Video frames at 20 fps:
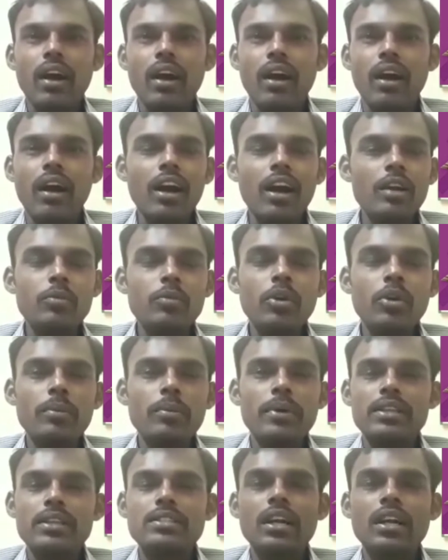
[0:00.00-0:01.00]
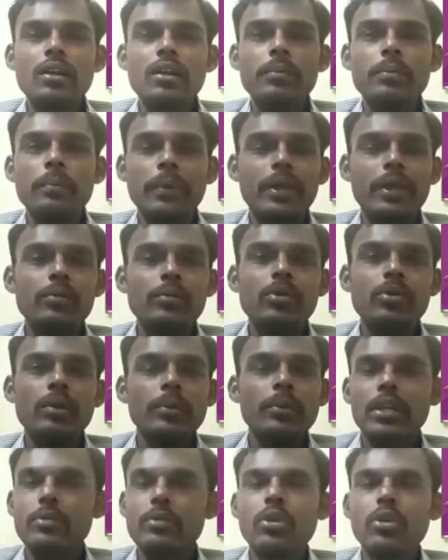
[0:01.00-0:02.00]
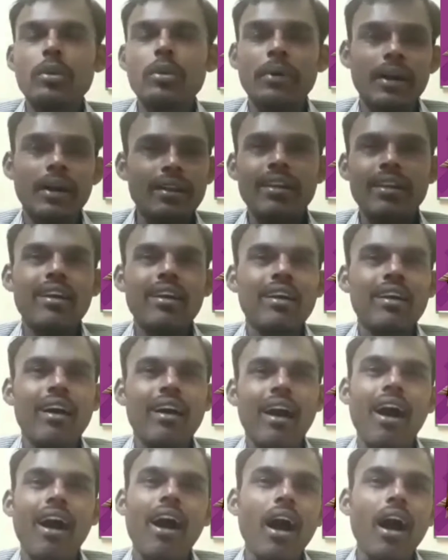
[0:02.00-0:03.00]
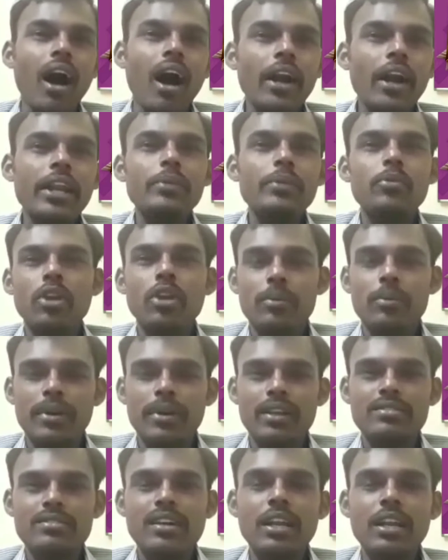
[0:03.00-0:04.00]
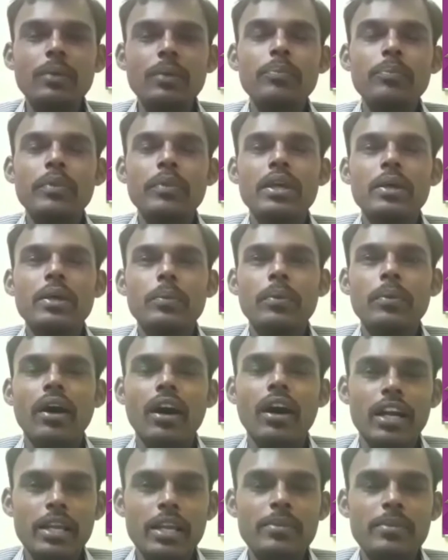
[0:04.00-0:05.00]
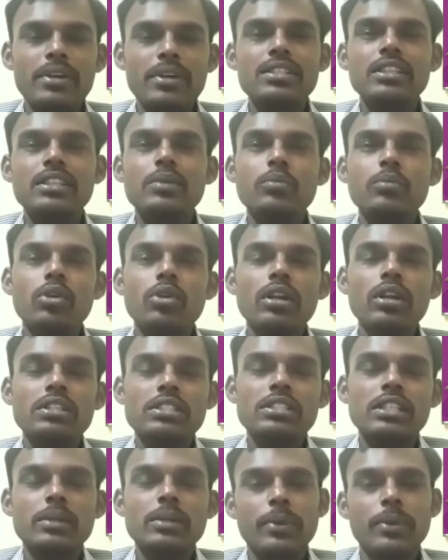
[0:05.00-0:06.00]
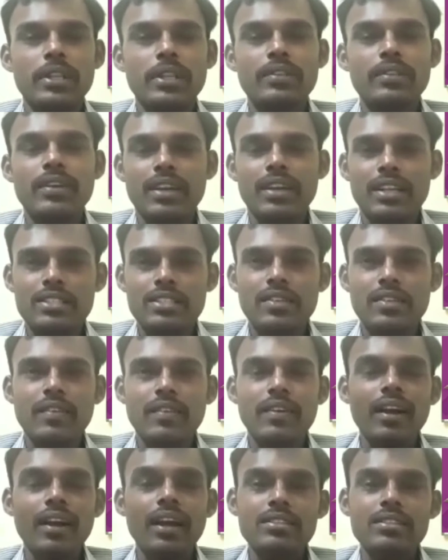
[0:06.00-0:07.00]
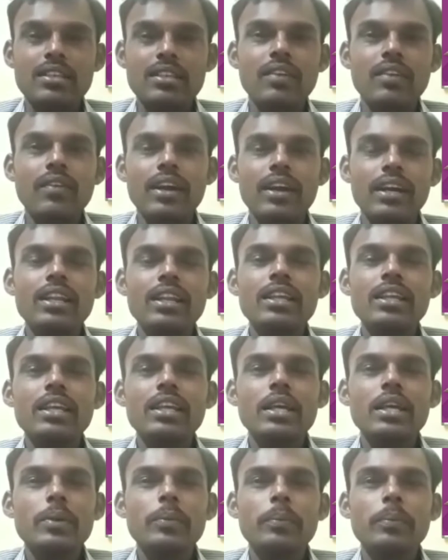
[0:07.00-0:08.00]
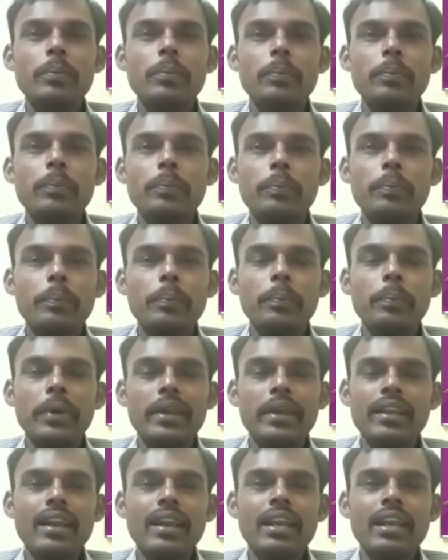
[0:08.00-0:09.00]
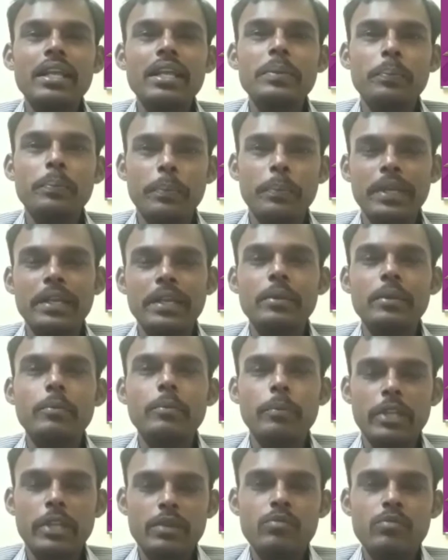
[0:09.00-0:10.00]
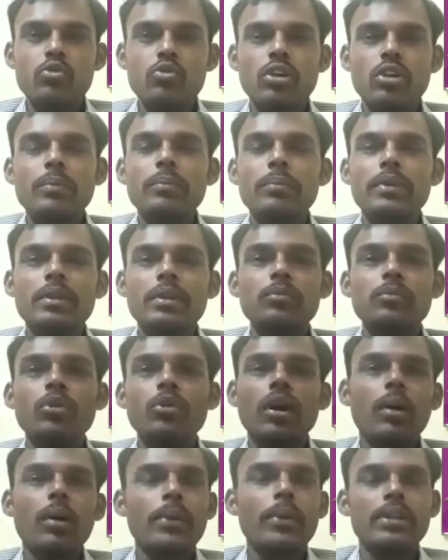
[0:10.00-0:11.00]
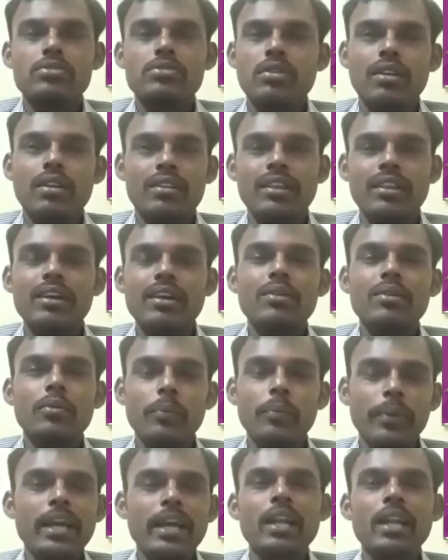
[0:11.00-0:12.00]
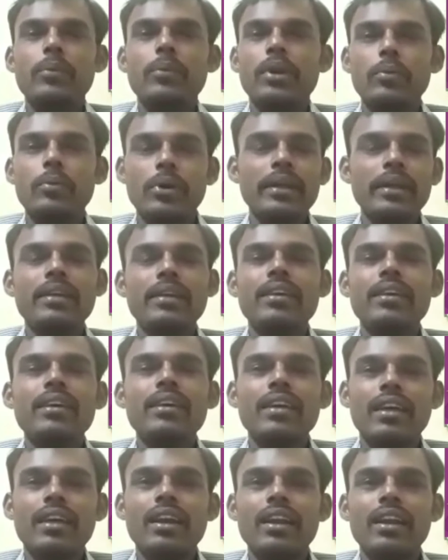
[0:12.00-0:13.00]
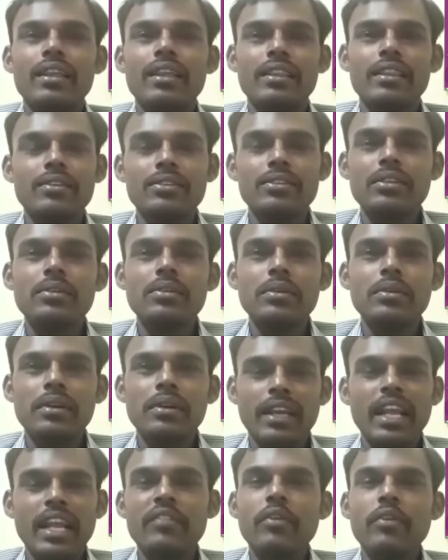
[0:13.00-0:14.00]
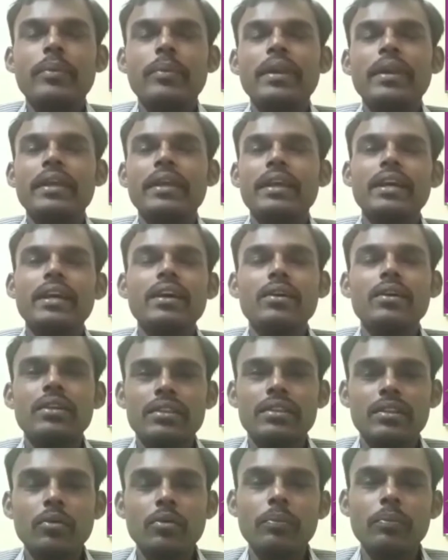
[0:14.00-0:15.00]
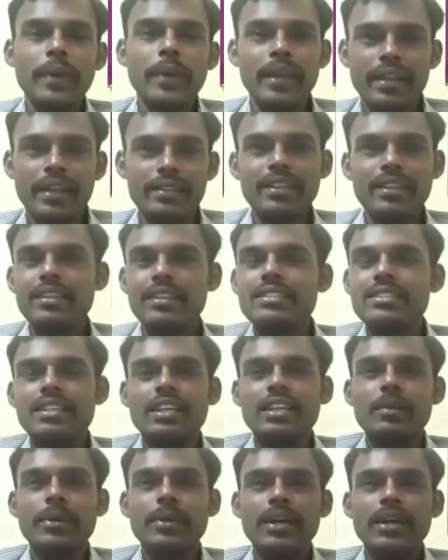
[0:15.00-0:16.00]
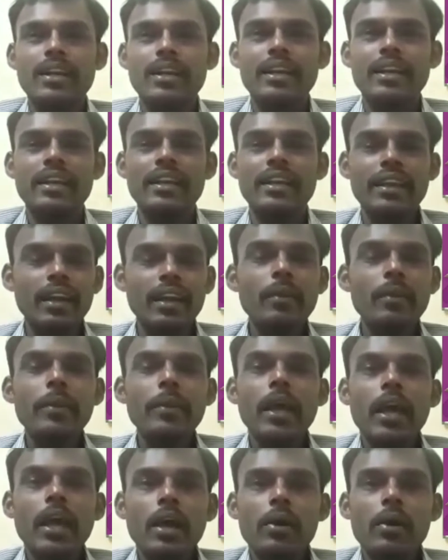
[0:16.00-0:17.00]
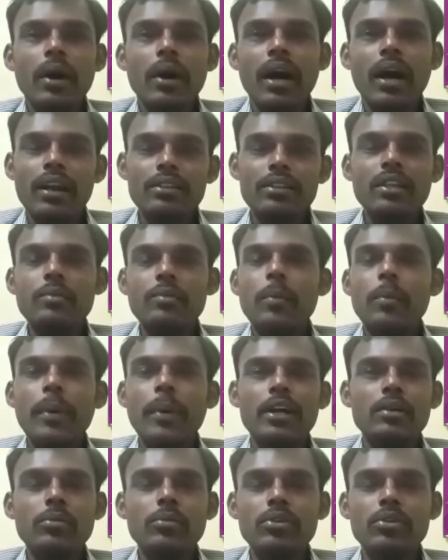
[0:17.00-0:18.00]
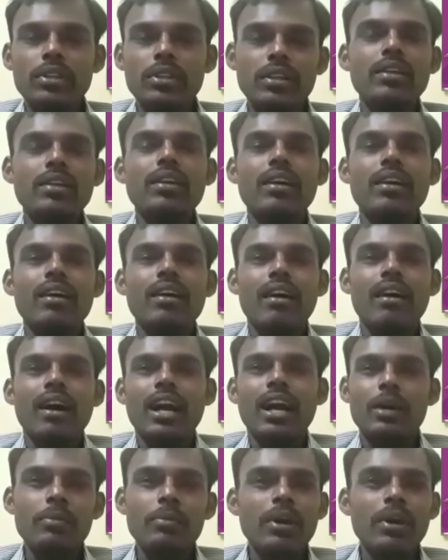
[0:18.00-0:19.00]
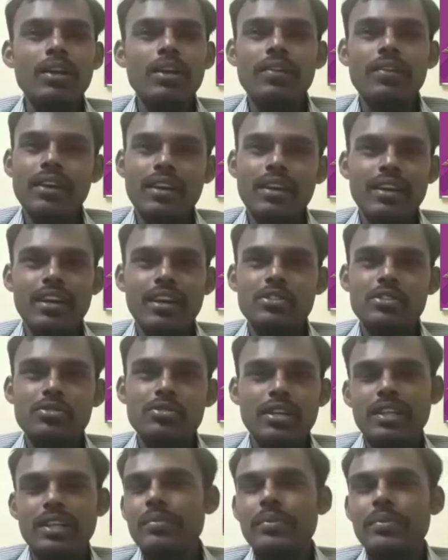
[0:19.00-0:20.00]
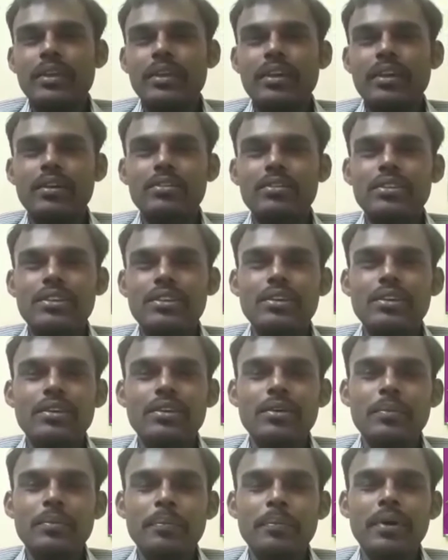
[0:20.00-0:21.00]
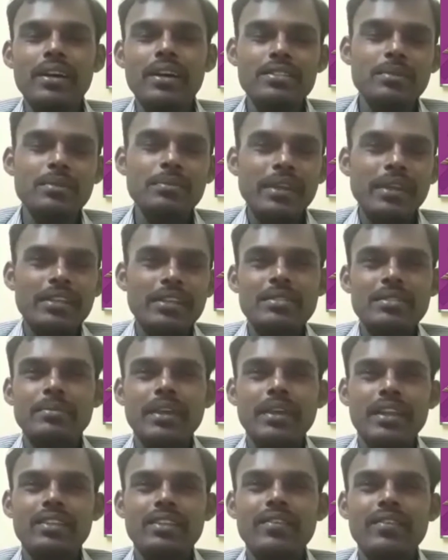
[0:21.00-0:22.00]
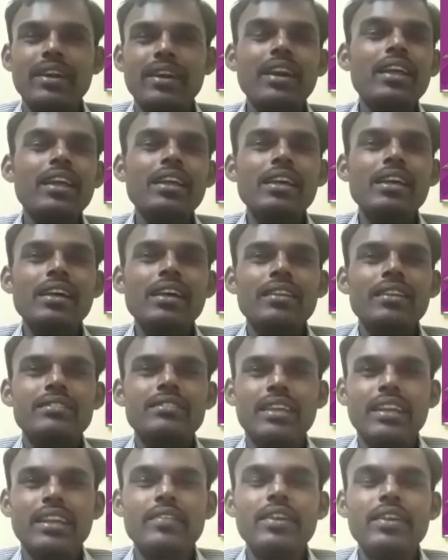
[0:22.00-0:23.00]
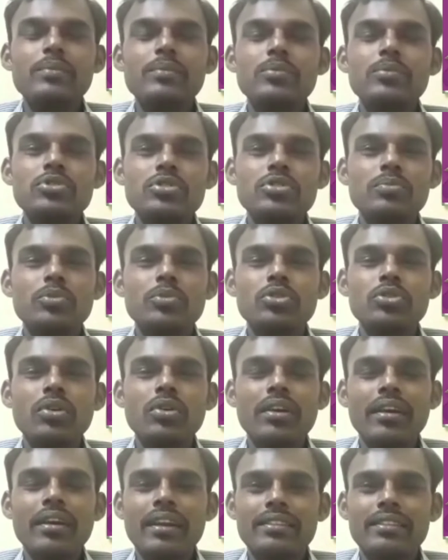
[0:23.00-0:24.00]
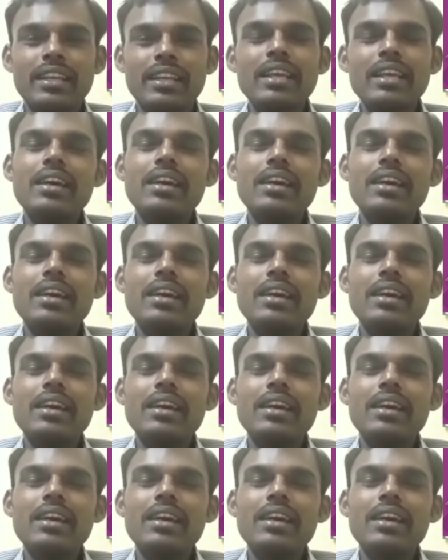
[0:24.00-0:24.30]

ஆண் மூலம் அரசாலும் பெண் மூலம் நிர்மூலம் அல்ல ஆணி மூலம் அரசாலும் ஆணி மாதத்தில் மூல நட்சத்திரத்தில் பிறந்தவர்கள் அரசால் அரசாழ்வார்கள் பெண் அல்ல பின் பின் மூலம் நிர்மூலம் அப்படின்னு சொல்கிறது தான் உண்மையான பழமொழி அதனால் இதை வந்து கிளாரிஃபை பண்ணிக்கோங்க இந்த உண்மையை நீங்கள் தெரிஞ்சுக்கோங்க மக்களாகி நீங்கள் அடுத்து நம்ம பார்க்கும்போது அன்பானவர்கள் ஆல்ரெடி சொன்னேன் வந்துட்டு பாசம் நேசம் நிறைந்தவர்கள் தன்னை விட மூத்த மூத்தவர்களிடத்திலே